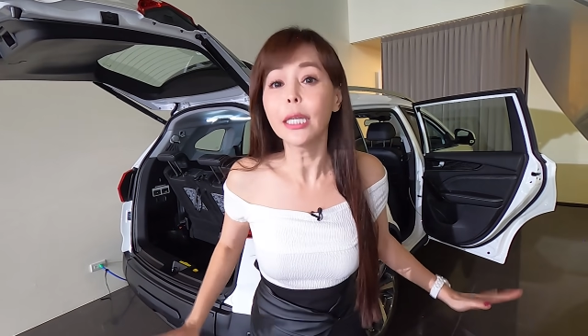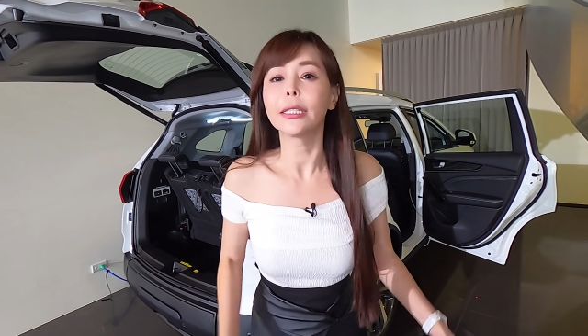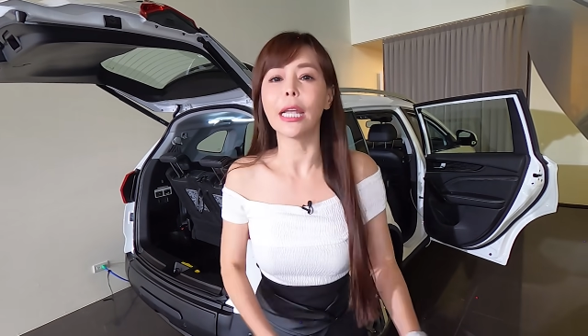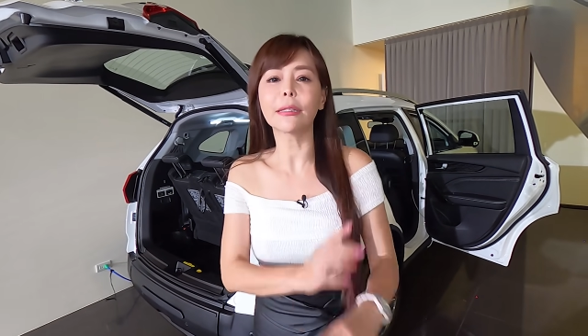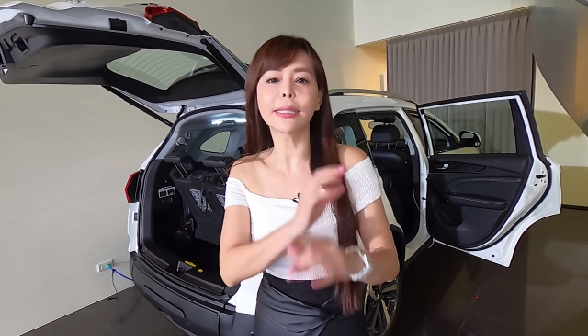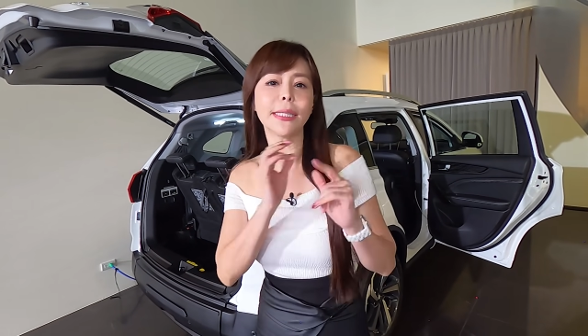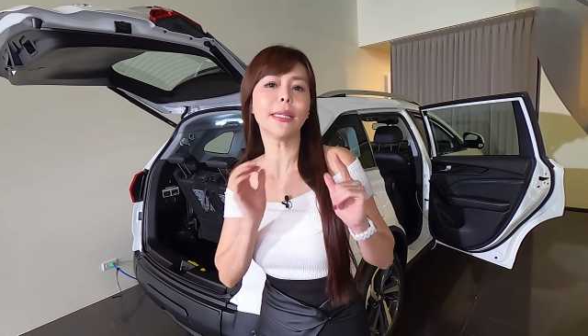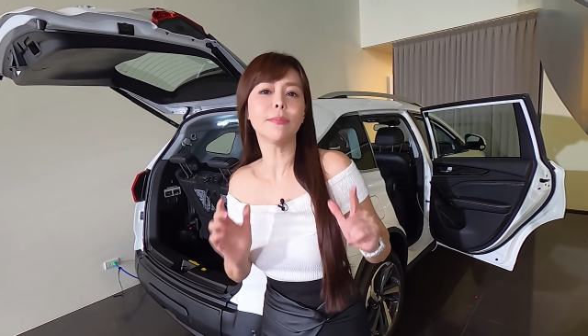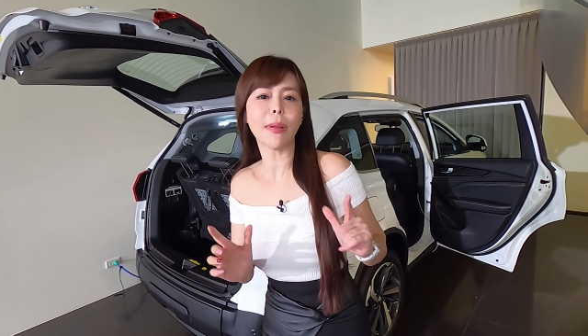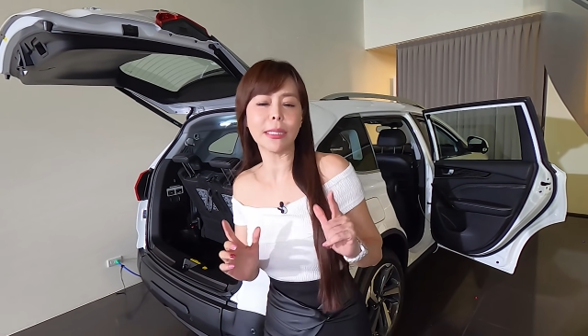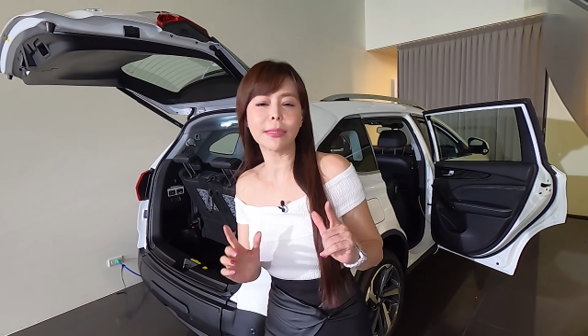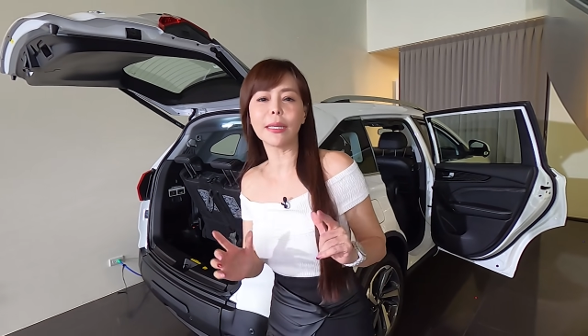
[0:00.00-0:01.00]
你要七人
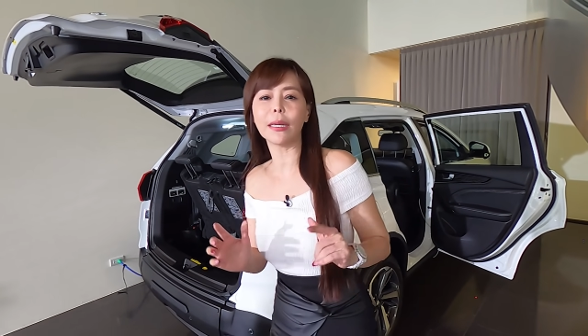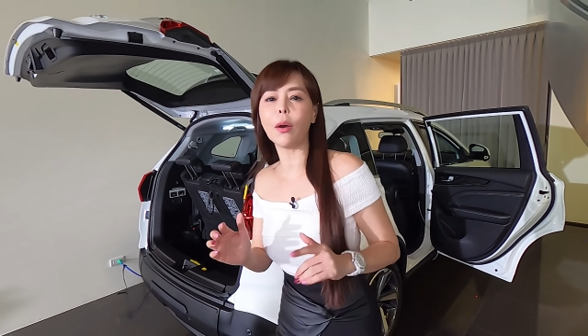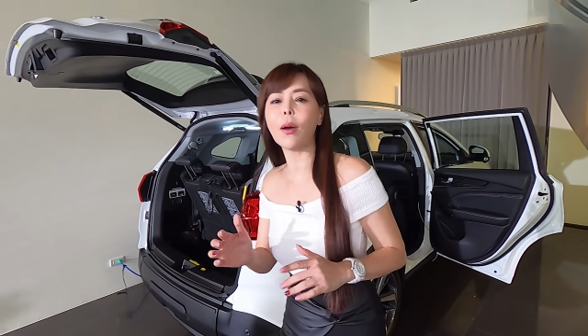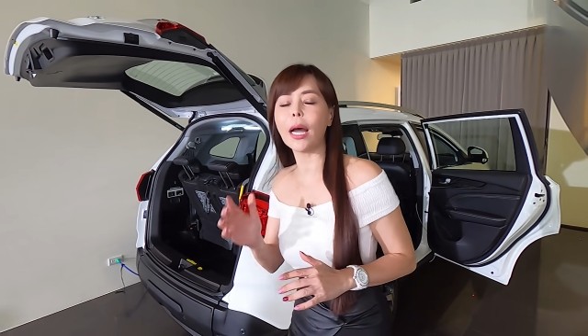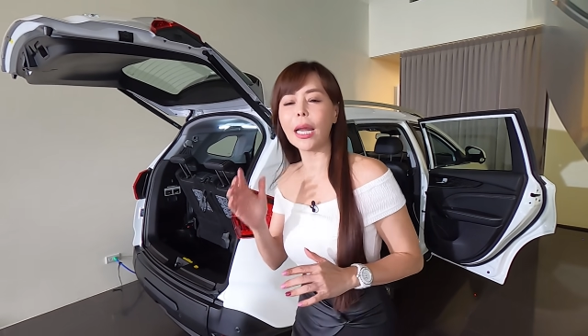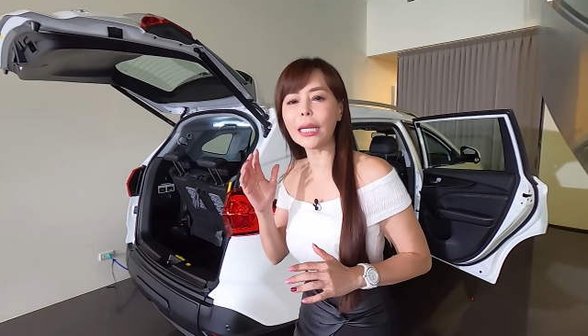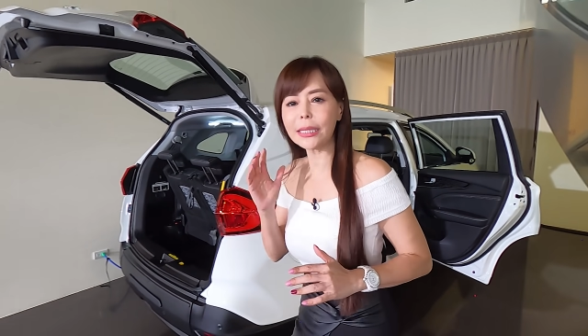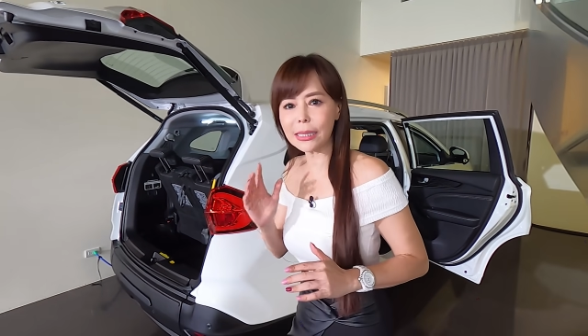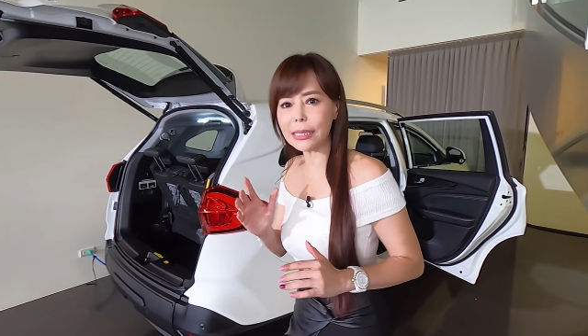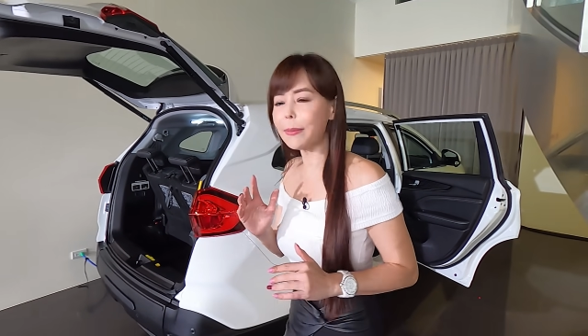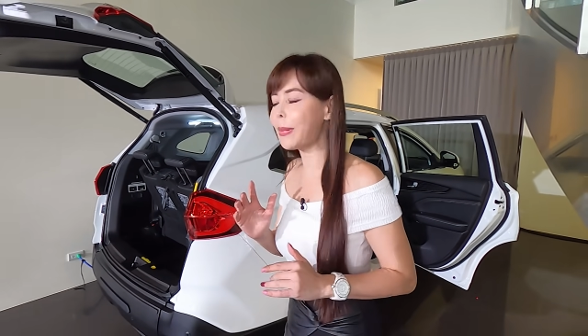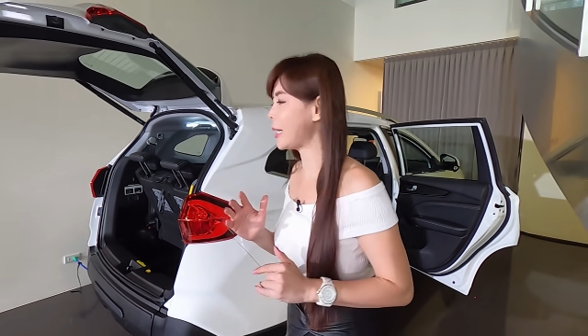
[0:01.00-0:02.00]
满载的话，它第三